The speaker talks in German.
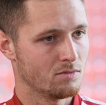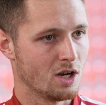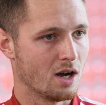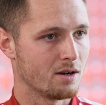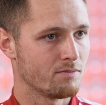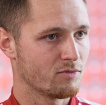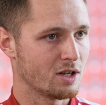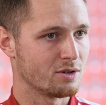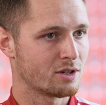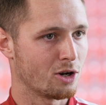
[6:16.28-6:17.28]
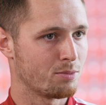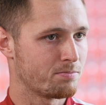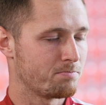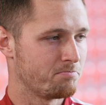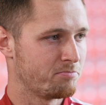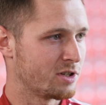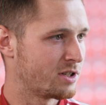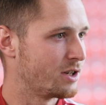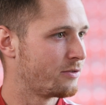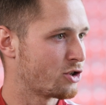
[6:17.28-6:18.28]
ja, also ich glaube,
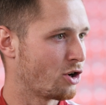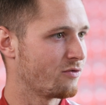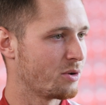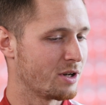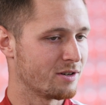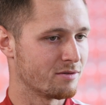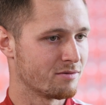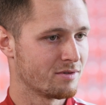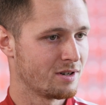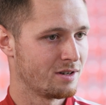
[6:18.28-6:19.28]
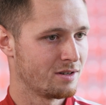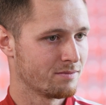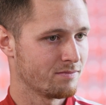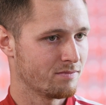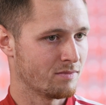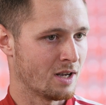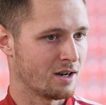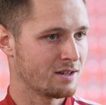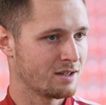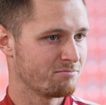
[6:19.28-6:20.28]
das hilft schon, wenn man
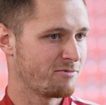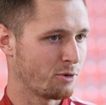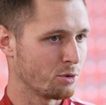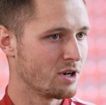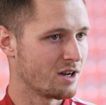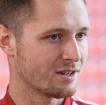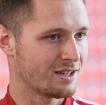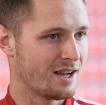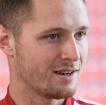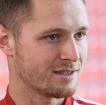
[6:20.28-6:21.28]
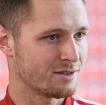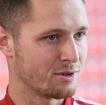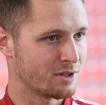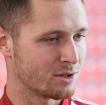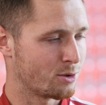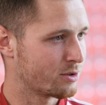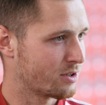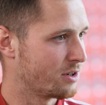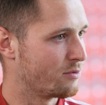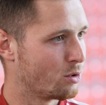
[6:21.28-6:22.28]
ja, früher, klar, das ist noch nicht das
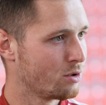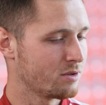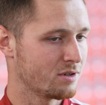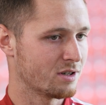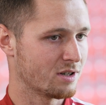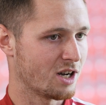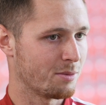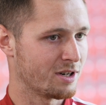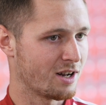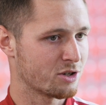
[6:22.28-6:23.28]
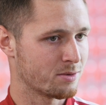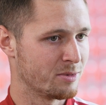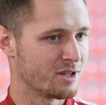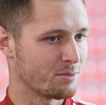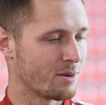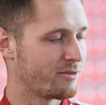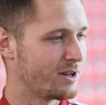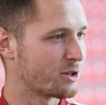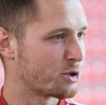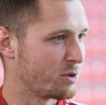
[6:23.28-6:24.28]
höchste Niveau, äh, aber da es zumindest mal im
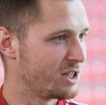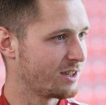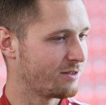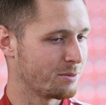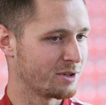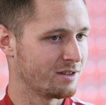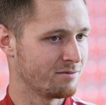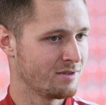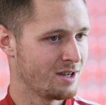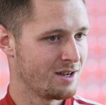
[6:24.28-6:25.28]
Feld gespielt hat, weil man dann